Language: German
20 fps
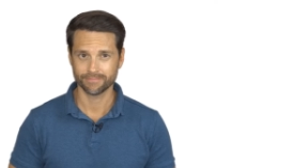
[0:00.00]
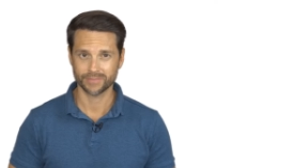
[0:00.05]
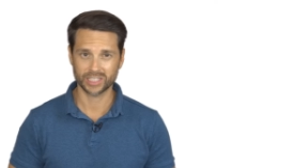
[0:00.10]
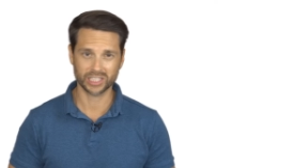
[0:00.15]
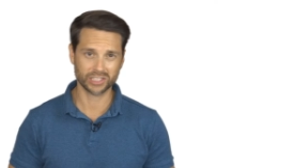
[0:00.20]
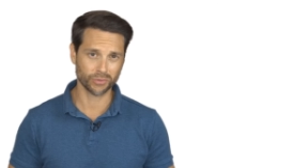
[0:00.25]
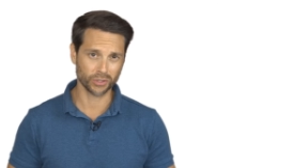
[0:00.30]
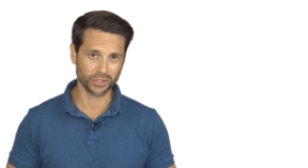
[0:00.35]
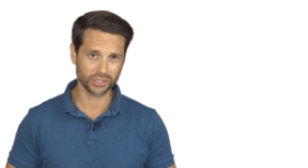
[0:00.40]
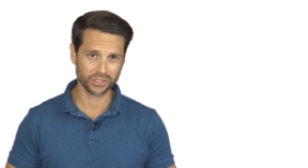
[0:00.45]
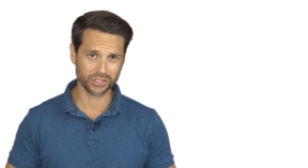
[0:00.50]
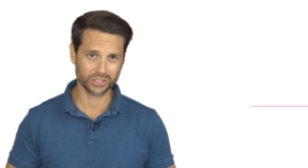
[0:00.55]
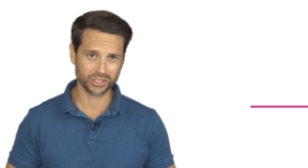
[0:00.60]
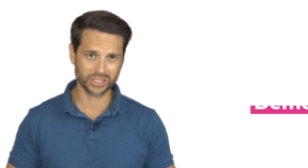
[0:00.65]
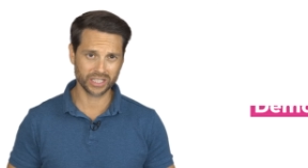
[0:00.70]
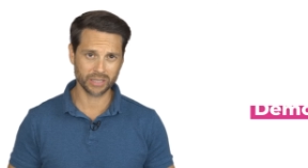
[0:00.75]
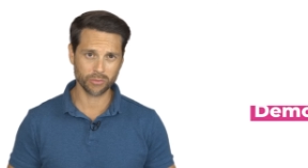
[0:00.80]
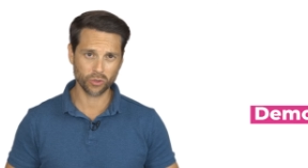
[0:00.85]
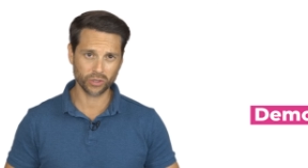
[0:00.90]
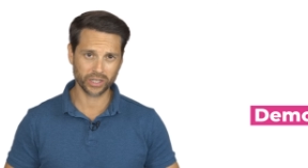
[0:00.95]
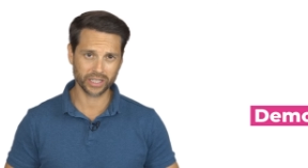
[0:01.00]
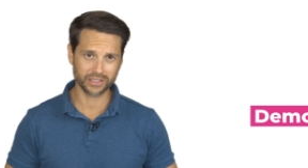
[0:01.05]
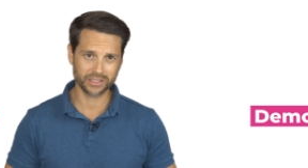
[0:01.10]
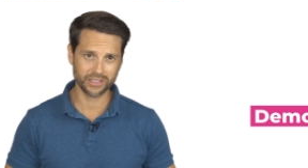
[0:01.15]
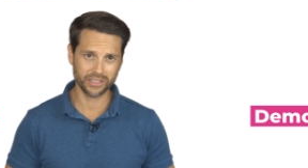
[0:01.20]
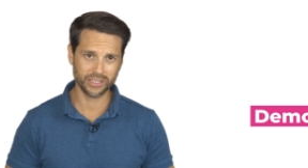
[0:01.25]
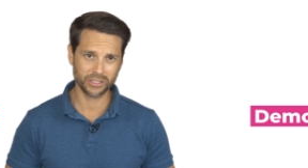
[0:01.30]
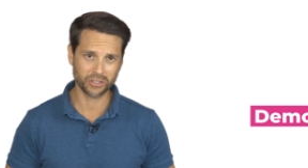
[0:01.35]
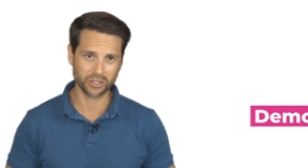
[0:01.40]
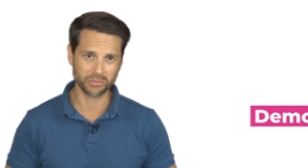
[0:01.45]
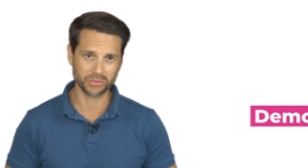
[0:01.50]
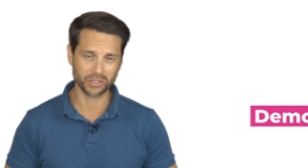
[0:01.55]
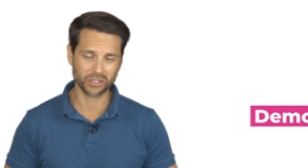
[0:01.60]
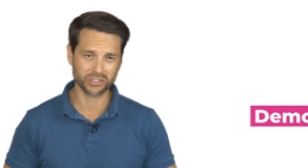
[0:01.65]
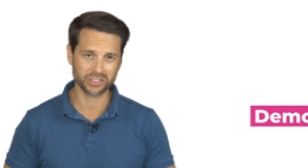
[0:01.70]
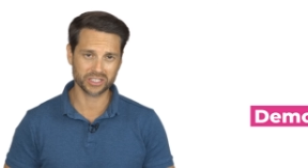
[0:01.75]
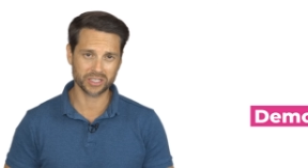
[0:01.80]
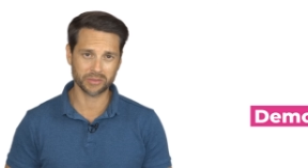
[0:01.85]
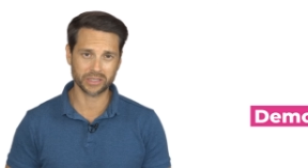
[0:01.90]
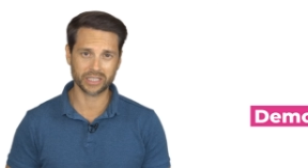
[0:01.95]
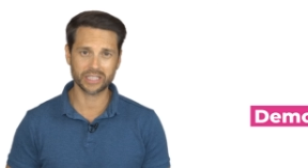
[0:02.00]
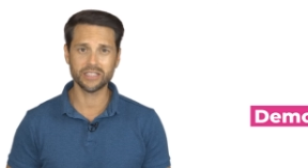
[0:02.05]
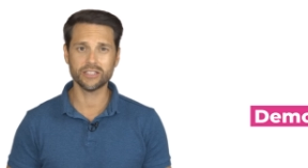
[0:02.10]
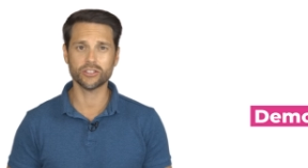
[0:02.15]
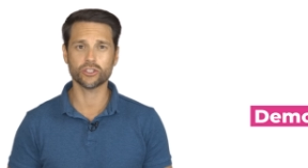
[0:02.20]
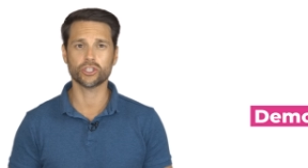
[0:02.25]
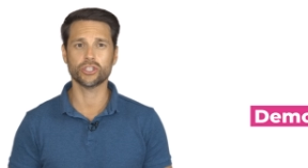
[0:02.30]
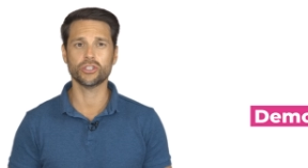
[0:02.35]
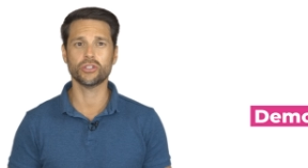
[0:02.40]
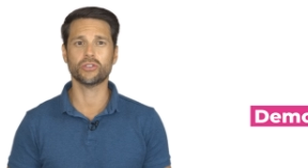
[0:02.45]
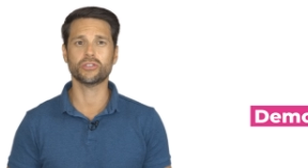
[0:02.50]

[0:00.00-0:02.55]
Das Wort Demokratie kommt aus dem Griechischen